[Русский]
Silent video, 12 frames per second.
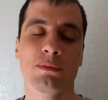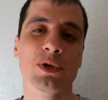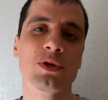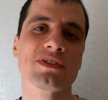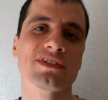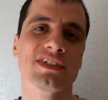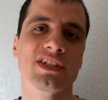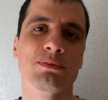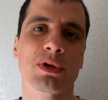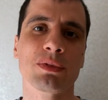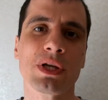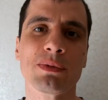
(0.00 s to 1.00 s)
А бороться с
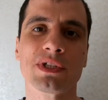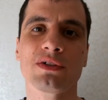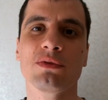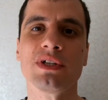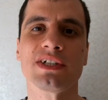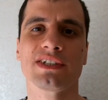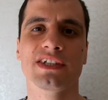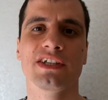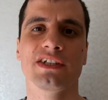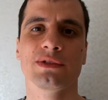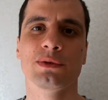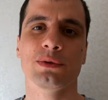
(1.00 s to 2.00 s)
этой проблемой
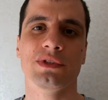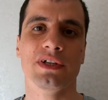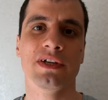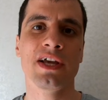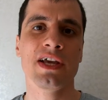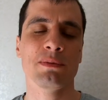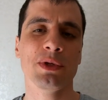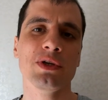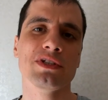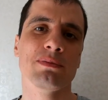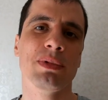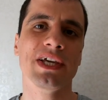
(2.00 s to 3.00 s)
довольно-таки нетрудно.
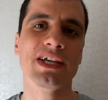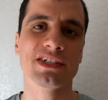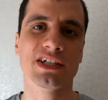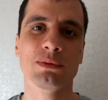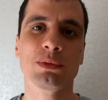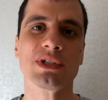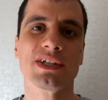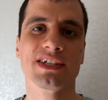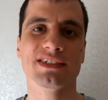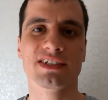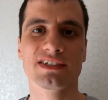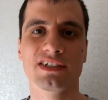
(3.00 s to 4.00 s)
Берете пакетик лимонной
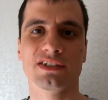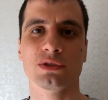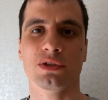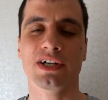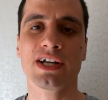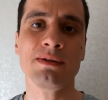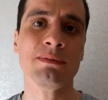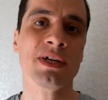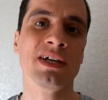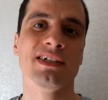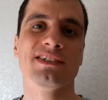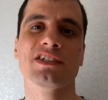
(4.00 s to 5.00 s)
кислоты 100
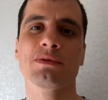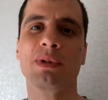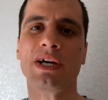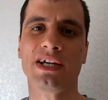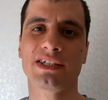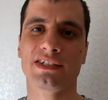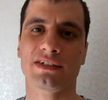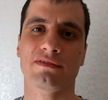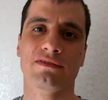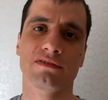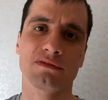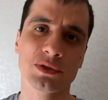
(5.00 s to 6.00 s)
грамм, засыпаете
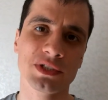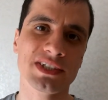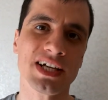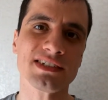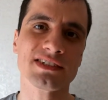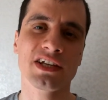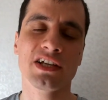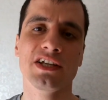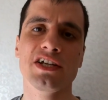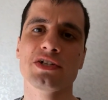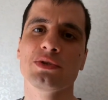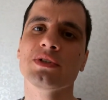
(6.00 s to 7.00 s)
в унитаз
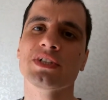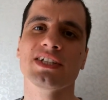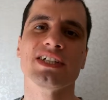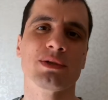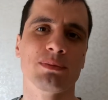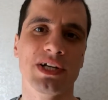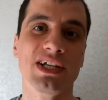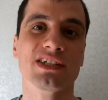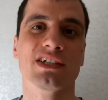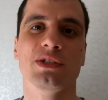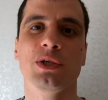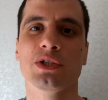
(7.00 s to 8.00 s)
и ждете где-то
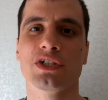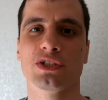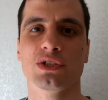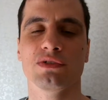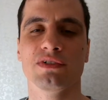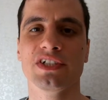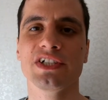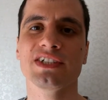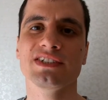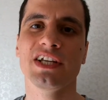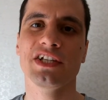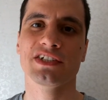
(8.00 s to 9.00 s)
порядка 3 часов.
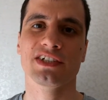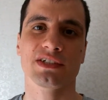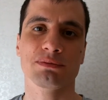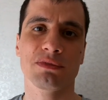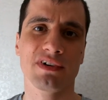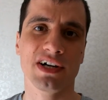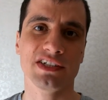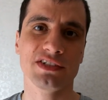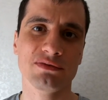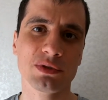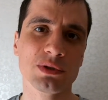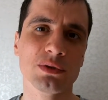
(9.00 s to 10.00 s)
Через 3 часа
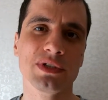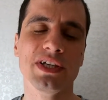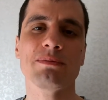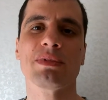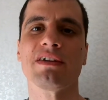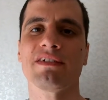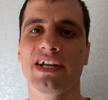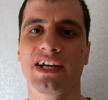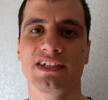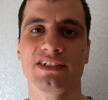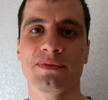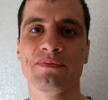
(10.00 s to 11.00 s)
смываете воду и
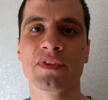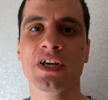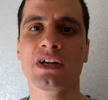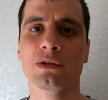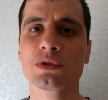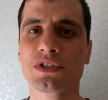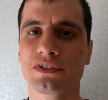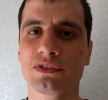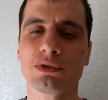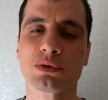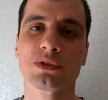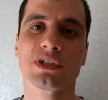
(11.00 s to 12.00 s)
проверяете. Лучше
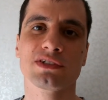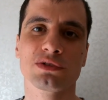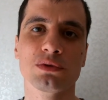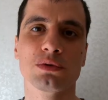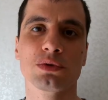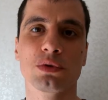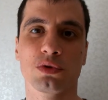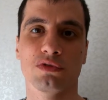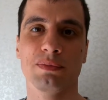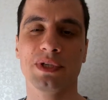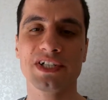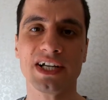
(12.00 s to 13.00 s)
всего туда засунуть
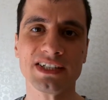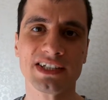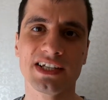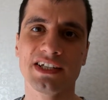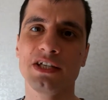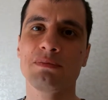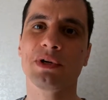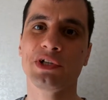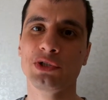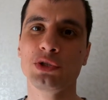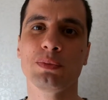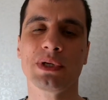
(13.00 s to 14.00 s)
руку в перчатки и
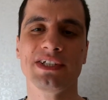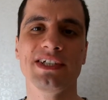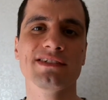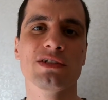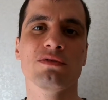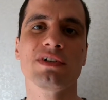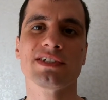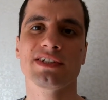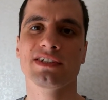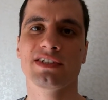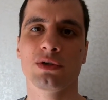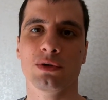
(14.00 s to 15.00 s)
пощупать, есть ли у вас
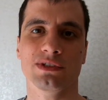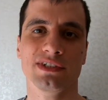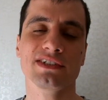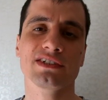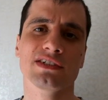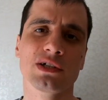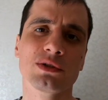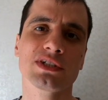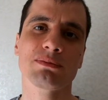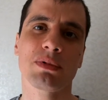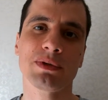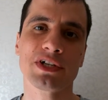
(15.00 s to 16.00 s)
эти наросты. Если
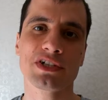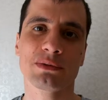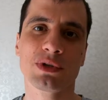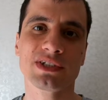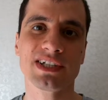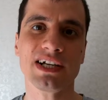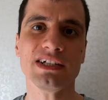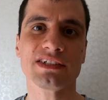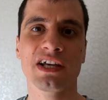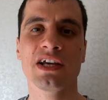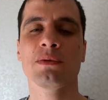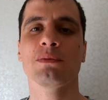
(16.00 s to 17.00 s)
наросты по-прежнему
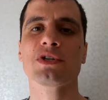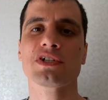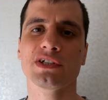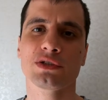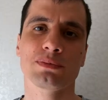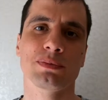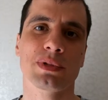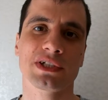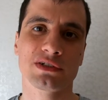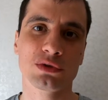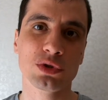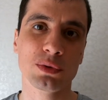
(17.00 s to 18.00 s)
остались, можно эту
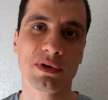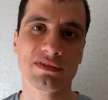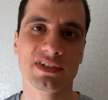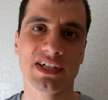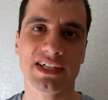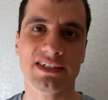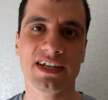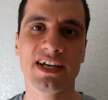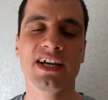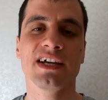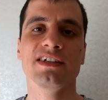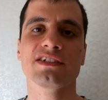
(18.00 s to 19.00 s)
процедуру повторить.
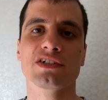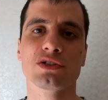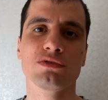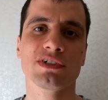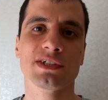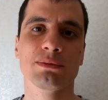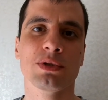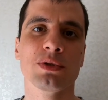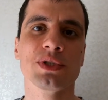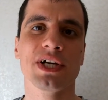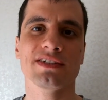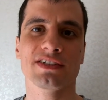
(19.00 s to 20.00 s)
Если же у вас не
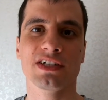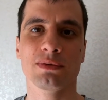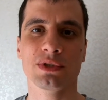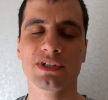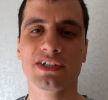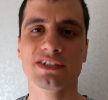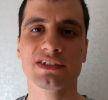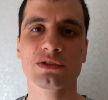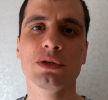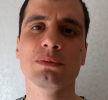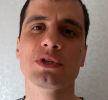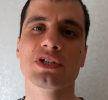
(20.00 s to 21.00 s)
получается с лимонной
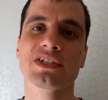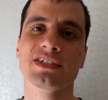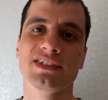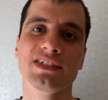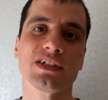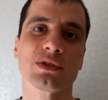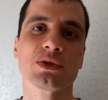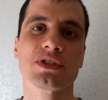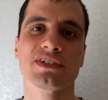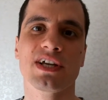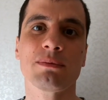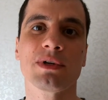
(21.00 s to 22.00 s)
кислотой, можете сделать то
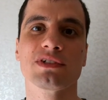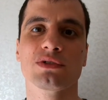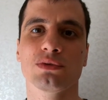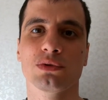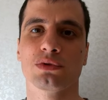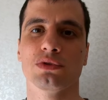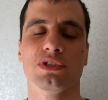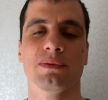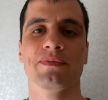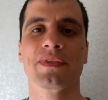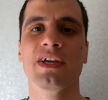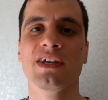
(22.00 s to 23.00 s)
же самое с
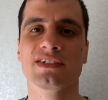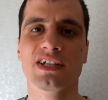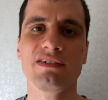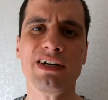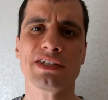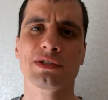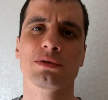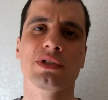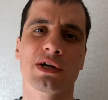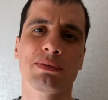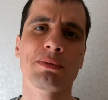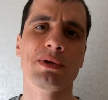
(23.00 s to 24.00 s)
уксусом. Заливаете
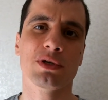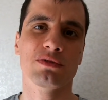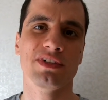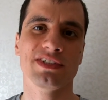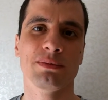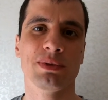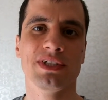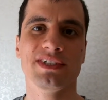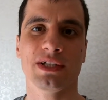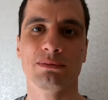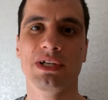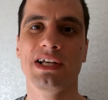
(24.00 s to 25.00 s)
туда, к примеру,
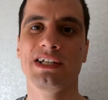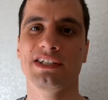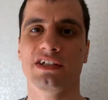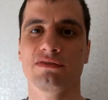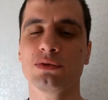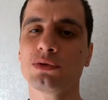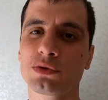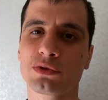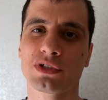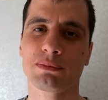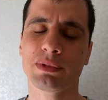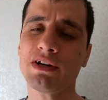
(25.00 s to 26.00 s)
250 мл
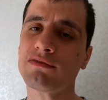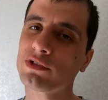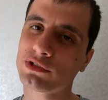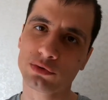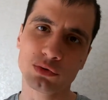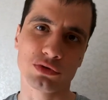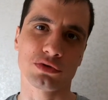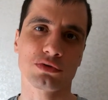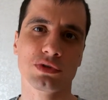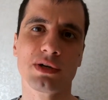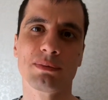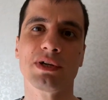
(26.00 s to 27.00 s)
уксуса, прям вот уксус
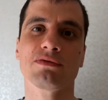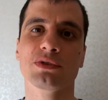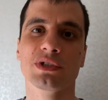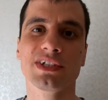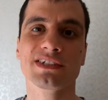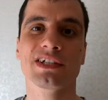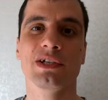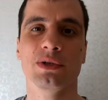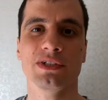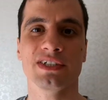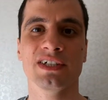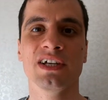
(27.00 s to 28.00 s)
туда прям в унитаз и
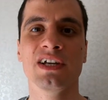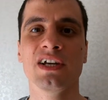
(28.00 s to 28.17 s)
льете.